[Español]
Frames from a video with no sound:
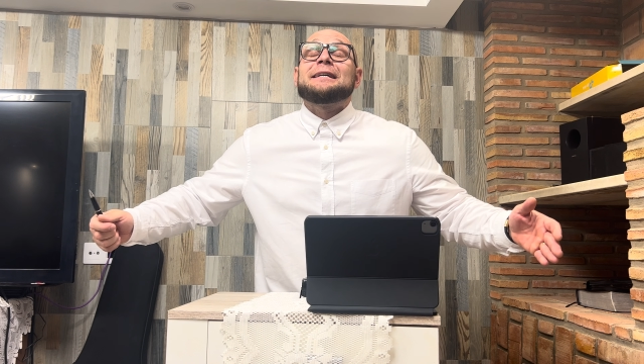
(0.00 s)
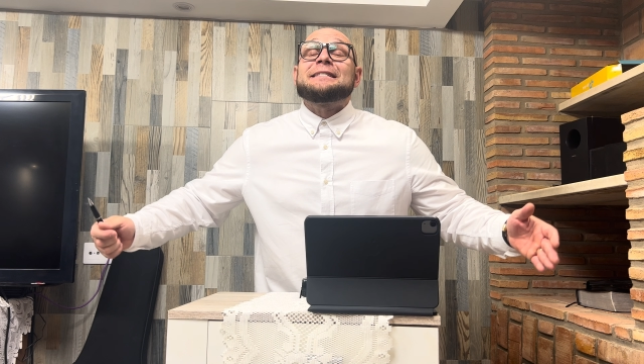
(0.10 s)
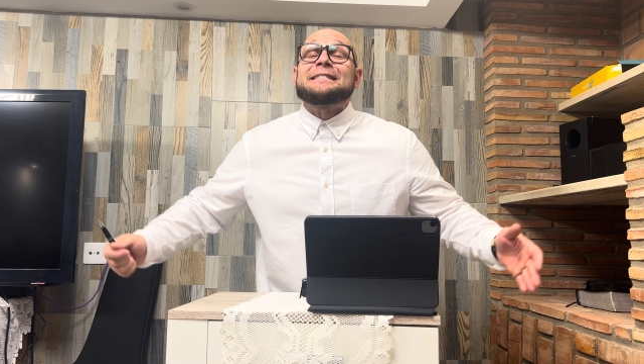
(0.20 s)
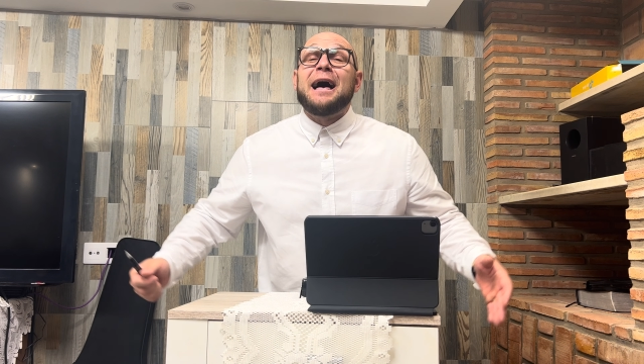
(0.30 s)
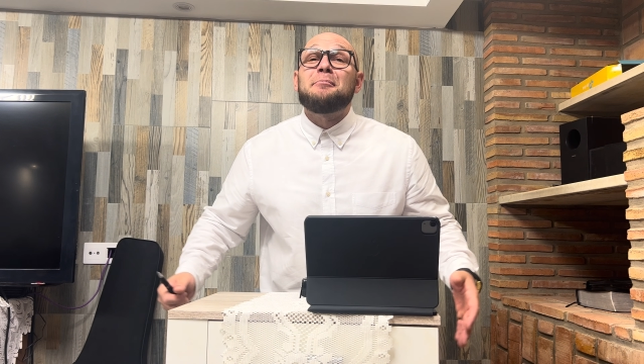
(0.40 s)

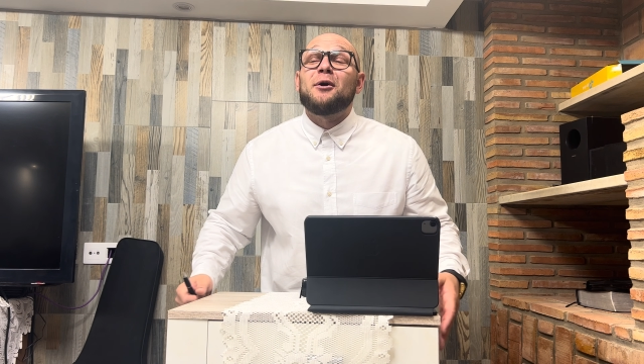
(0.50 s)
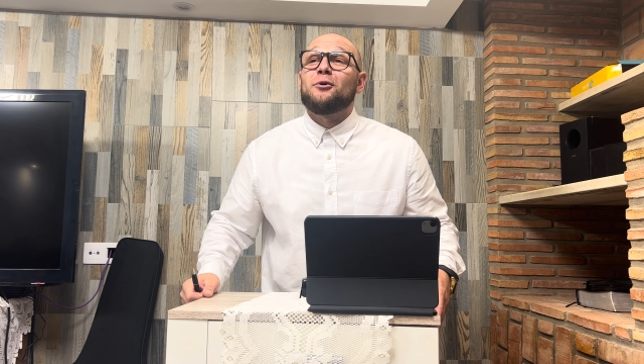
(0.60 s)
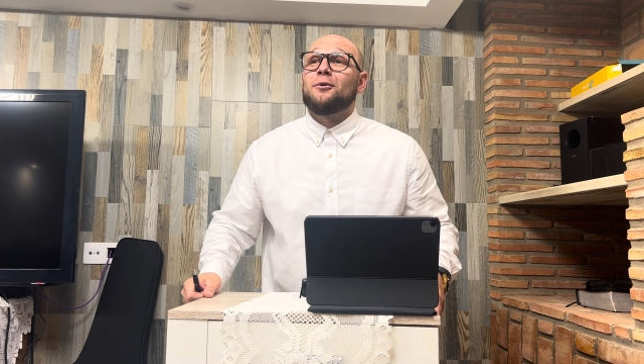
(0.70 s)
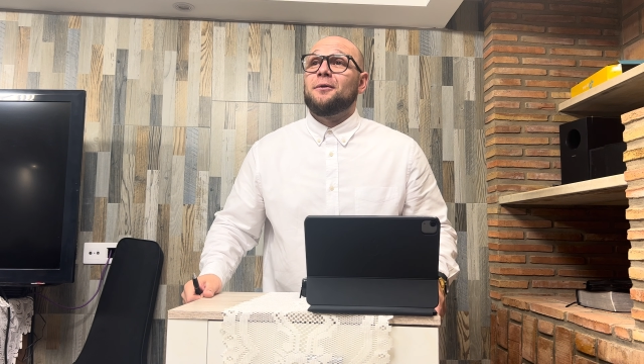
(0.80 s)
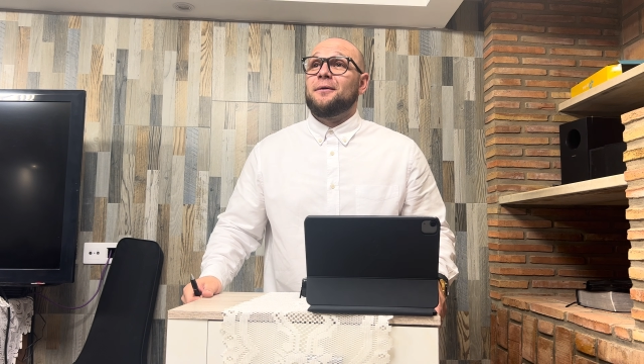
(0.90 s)

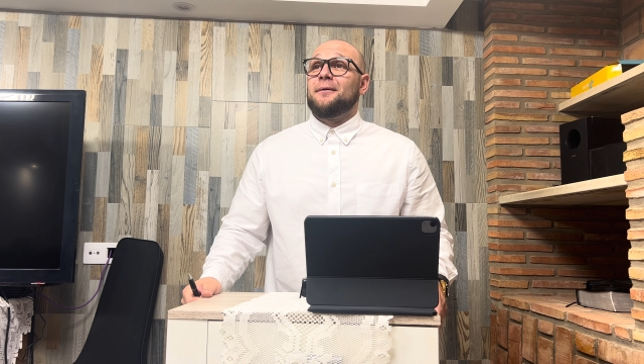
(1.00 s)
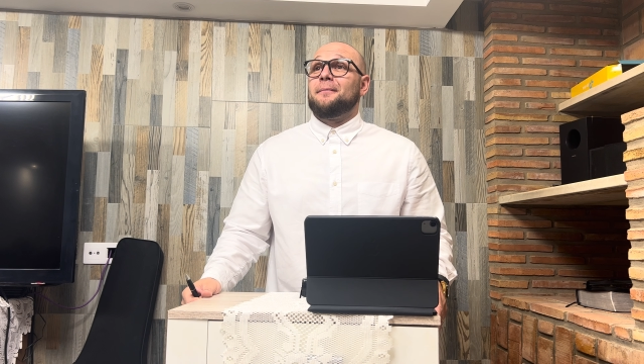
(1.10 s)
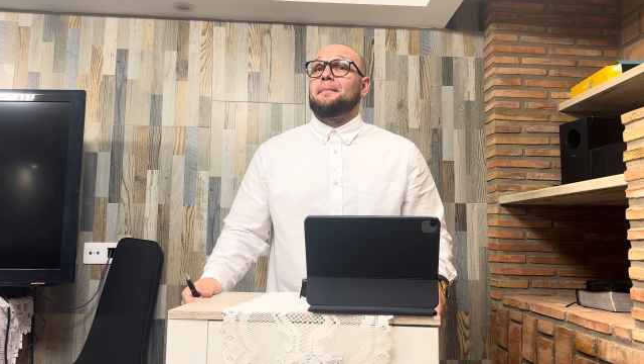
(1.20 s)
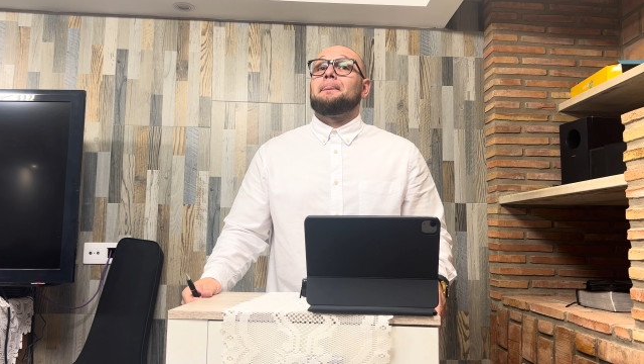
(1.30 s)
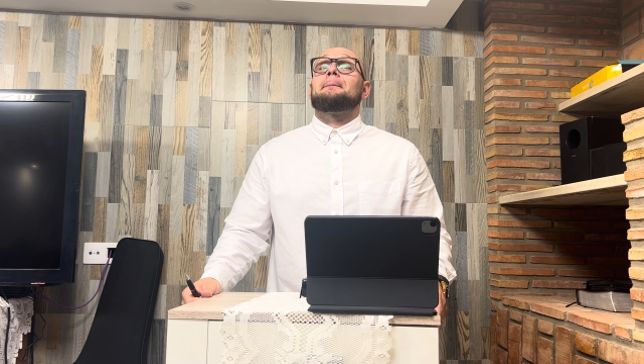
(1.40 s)
sábado,
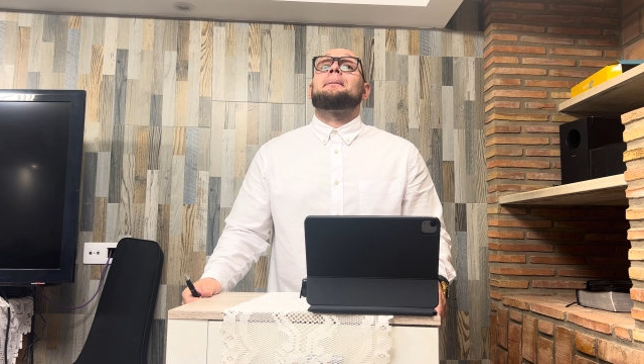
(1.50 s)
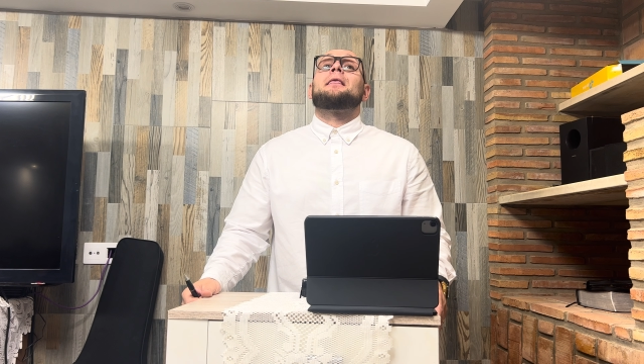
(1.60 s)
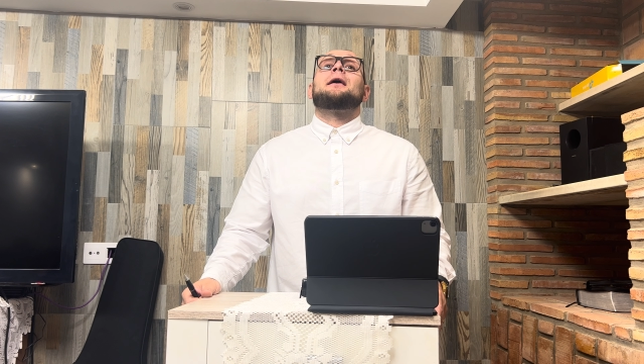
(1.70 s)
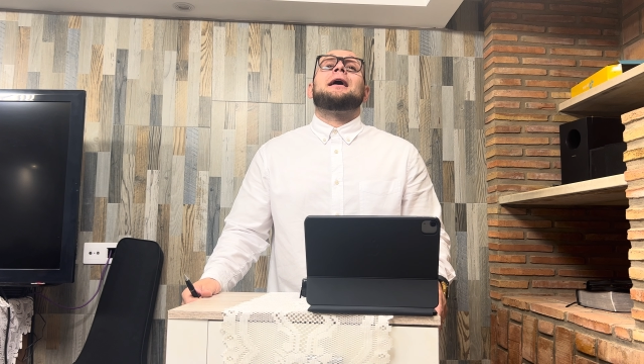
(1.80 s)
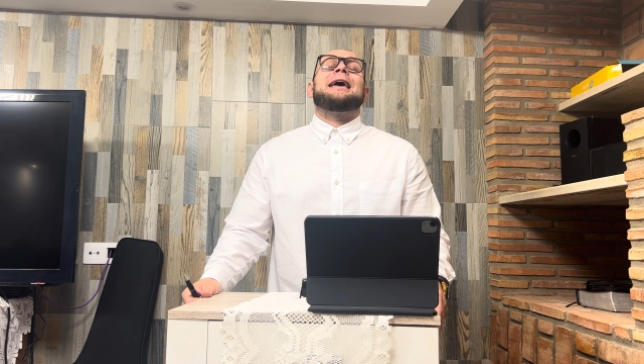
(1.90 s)

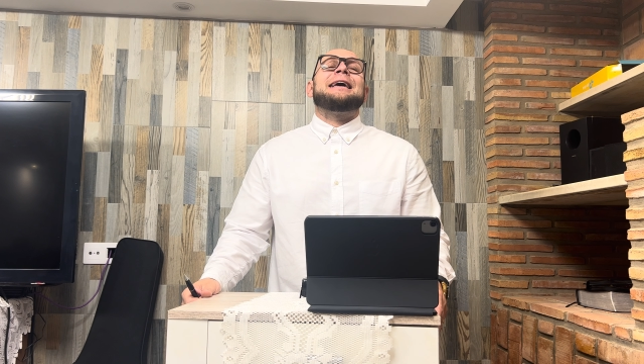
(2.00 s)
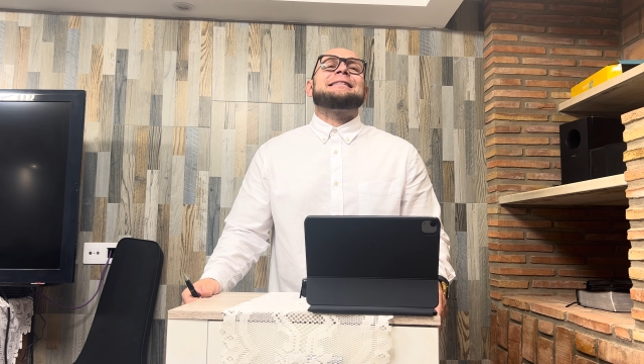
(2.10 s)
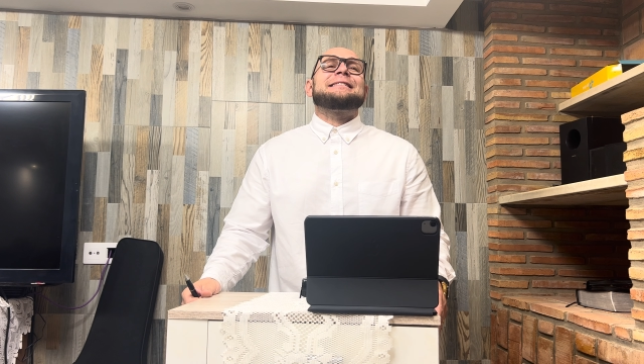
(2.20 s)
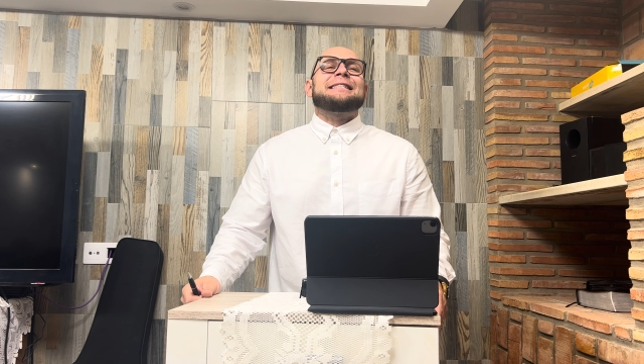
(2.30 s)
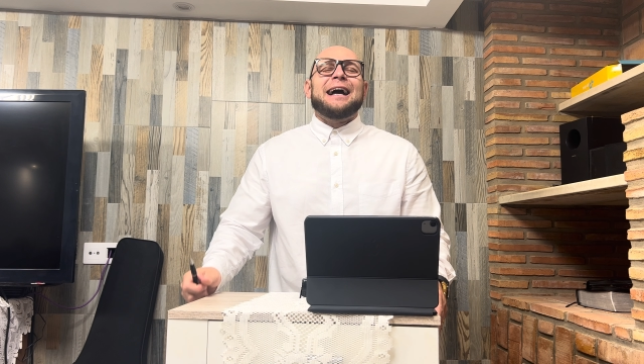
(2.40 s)

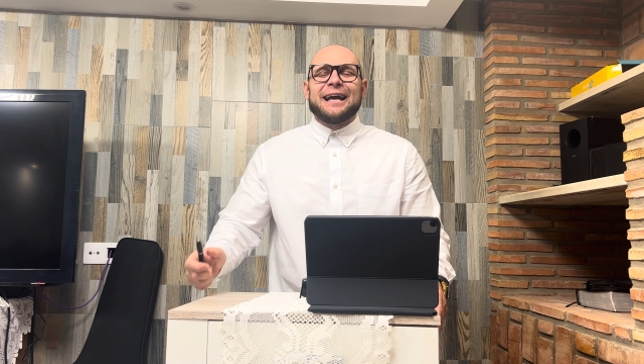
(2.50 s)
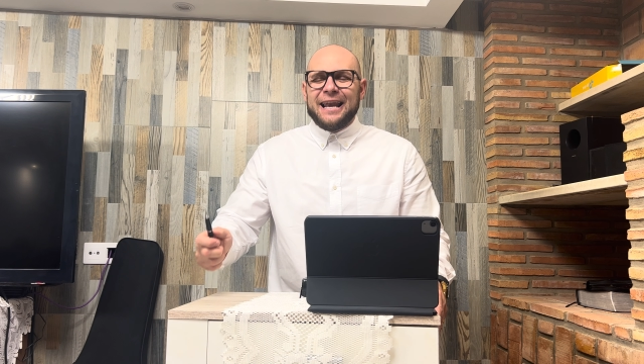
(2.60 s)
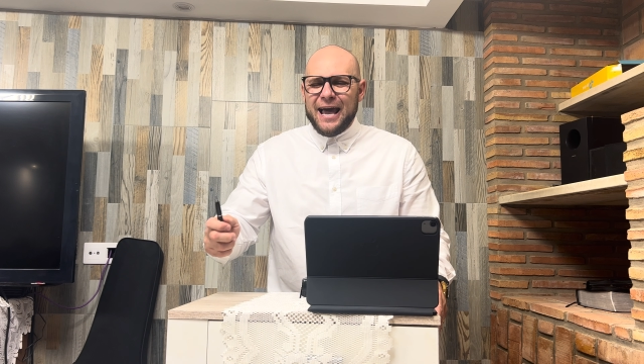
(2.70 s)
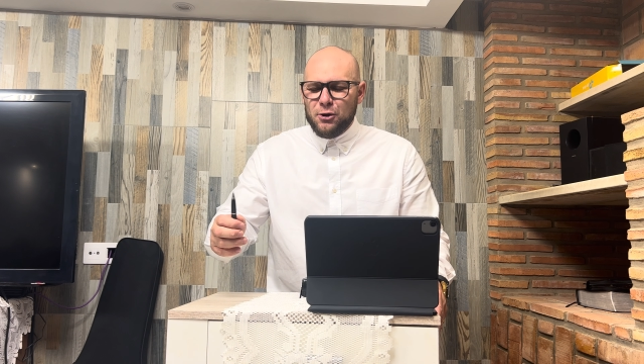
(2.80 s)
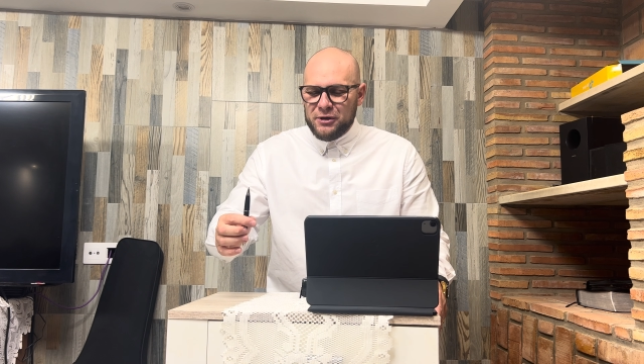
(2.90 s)
está
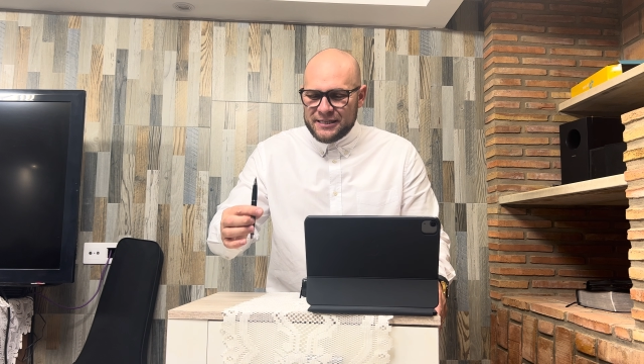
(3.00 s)
claro,